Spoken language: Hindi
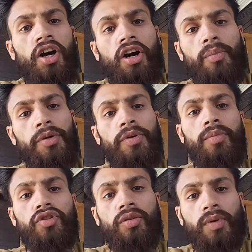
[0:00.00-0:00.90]
कभी
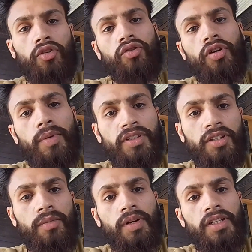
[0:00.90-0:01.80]
भी मुसलमानों ने
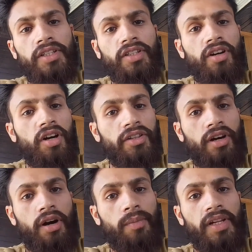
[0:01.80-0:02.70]
बजरंग बली का
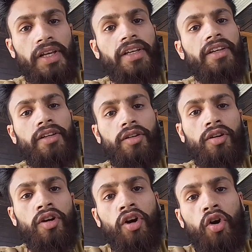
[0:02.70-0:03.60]
नाम लेके
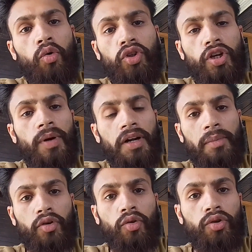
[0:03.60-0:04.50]
उनके
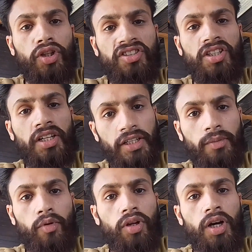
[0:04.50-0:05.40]
बारे में कोई उल्टा सीधा
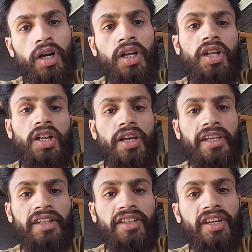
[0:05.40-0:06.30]
नहीं बोला
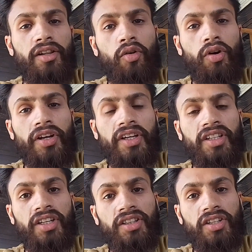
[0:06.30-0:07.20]
लेकिन ये लोग हैं
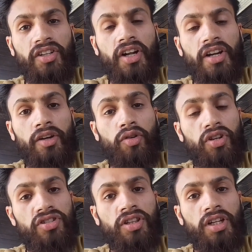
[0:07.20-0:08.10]
कि इनके अंदर डर है
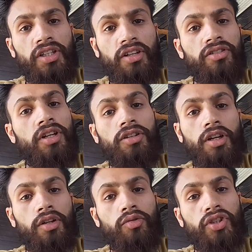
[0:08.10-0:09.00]
और हसरत अली रजी
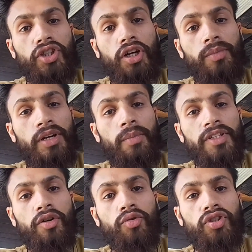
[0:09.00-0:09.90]
तु की शान में
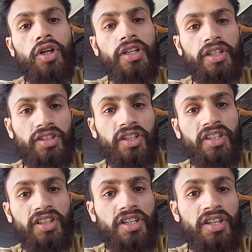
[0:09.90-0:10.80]
हमेशा गुस्ताखी करते
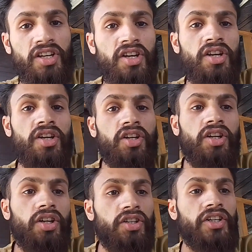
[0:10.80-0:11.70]
रहते
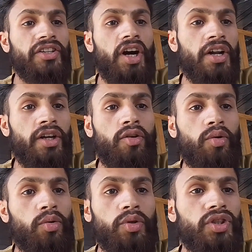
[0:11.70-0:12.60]
हैं ये डर है
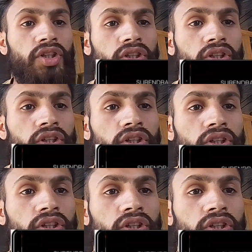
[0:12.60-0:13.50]
और कुछ नहीं इसलिए
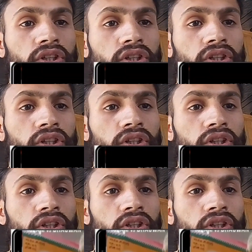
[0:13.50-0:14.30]
निर्णय इस बात का होगा